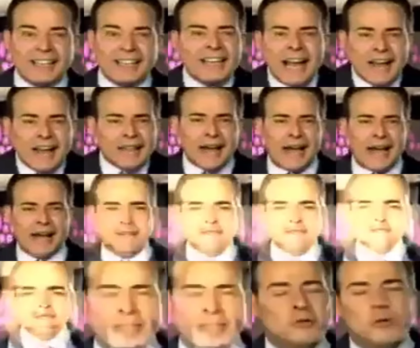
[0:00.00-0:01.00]
Nada,
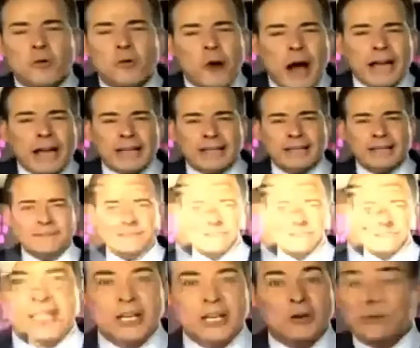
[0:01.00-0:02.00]
no hay,
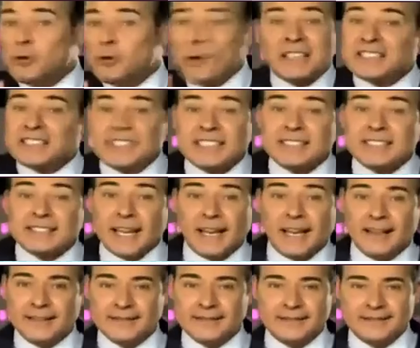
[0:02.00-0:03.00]
no existe.